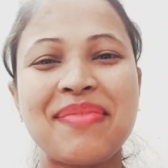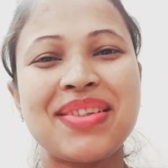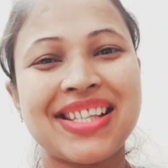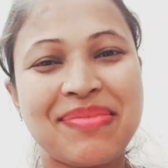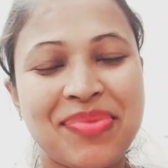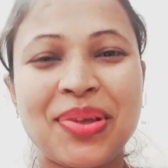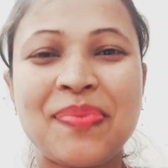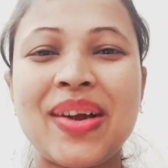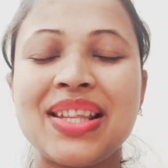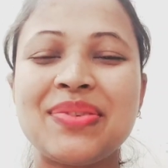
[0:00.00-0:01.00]
আমি আজকে
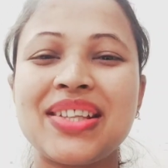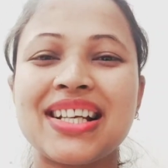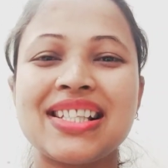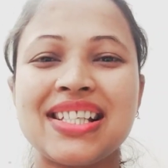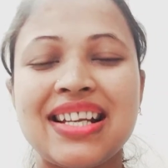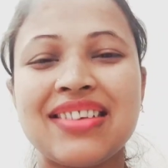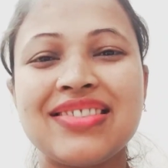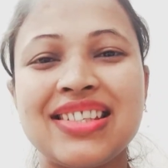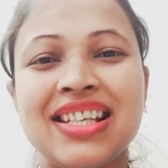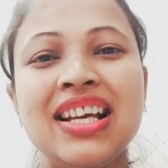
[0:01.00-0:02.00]
প্রথমবারই তোমাদের কাছে শেয়ার
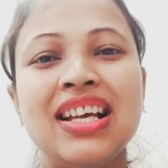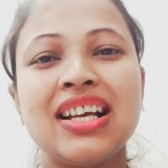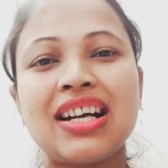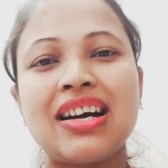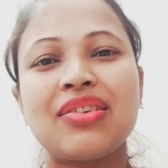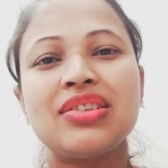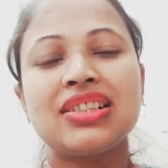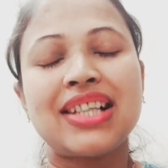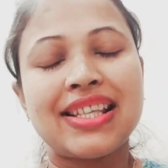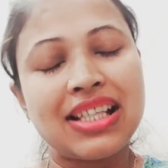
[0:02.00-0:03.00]
করছি কারণ
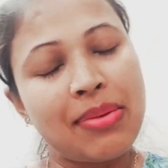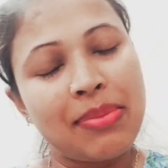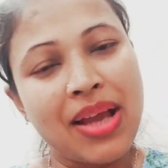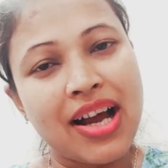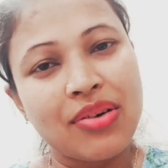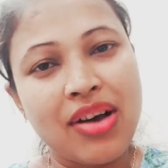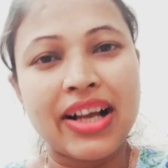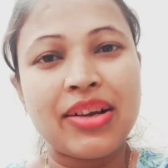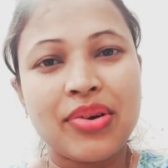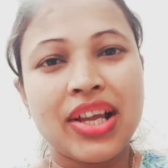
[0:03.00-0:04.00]
চাইছিলাম আমি আরও
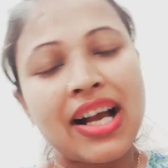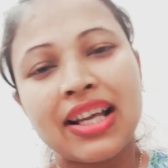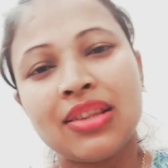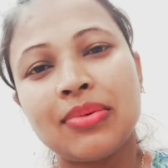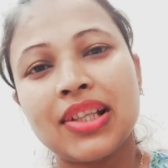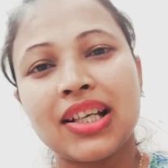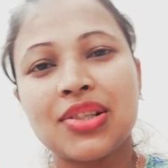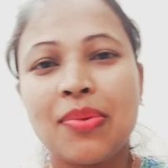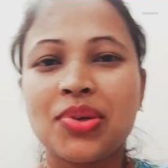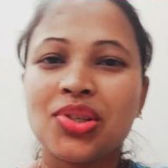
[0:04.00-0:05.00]
আগে অনেক আগে তোমাদেরকে
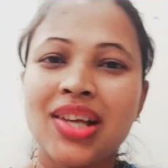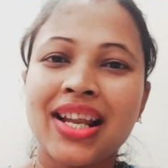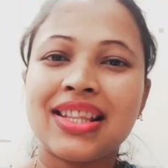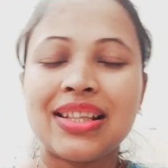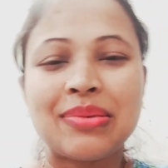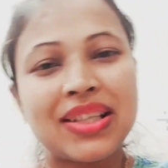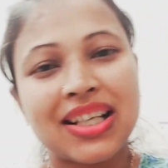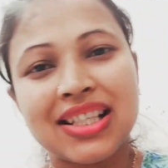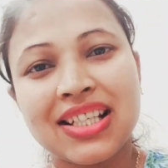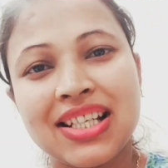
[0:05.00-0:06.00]
সব কিছু জানাইতে তোমাদের
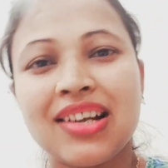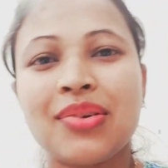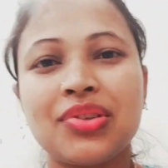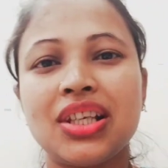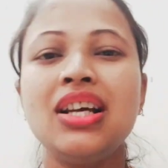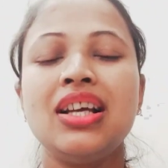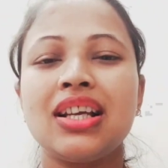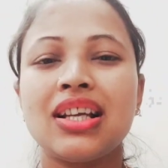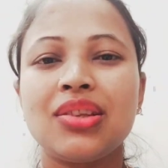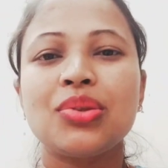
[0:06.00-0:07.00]
কাছে শেয়ার করতে
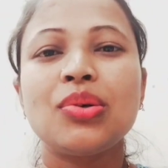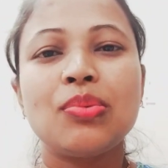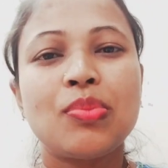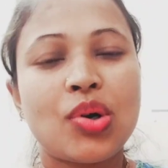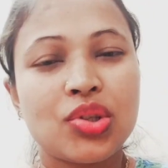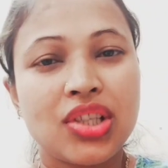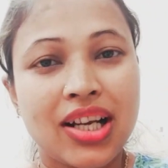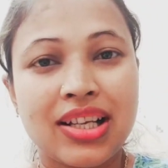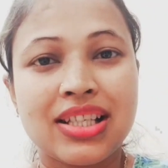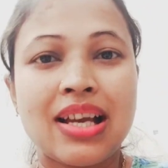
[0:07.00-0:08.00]
কিন্তু বড়
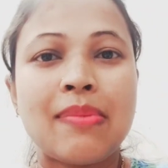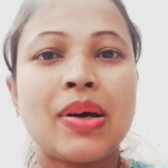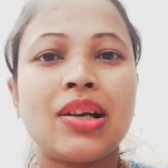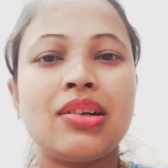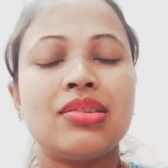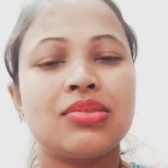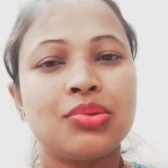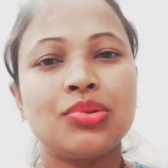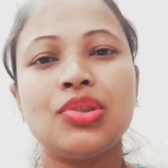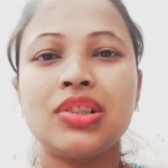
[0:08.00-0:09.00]
যারা আছে আমার
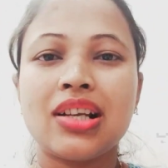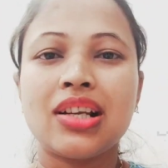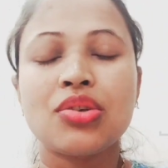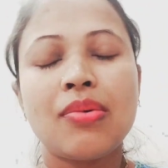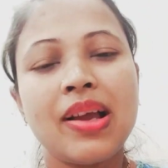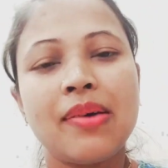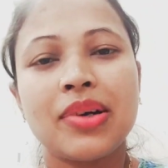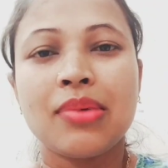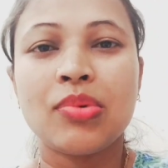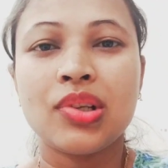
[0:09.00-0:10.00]
গুরুজন তারা সবাই
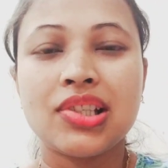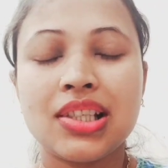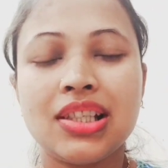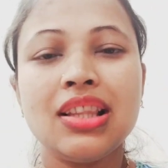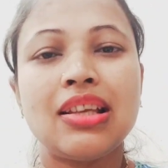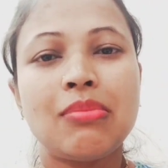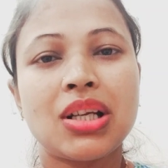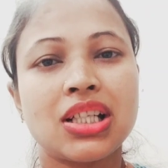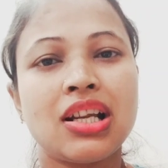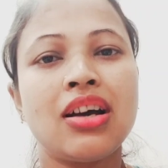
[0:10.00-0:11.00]
আমাকে বলেছে যে তিন
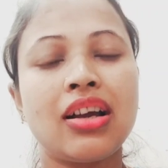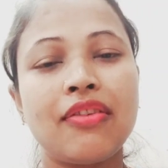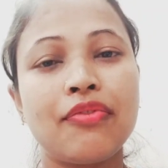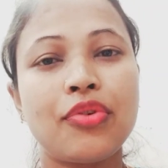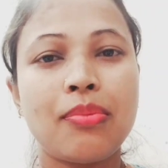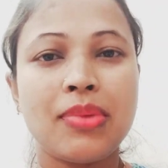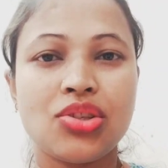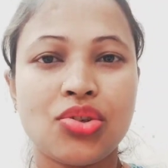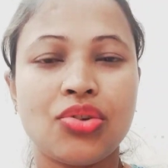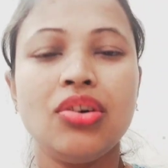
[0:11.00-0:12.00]
মাসটা কনফার্মের
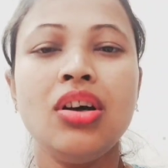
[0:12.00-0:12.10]
জন্য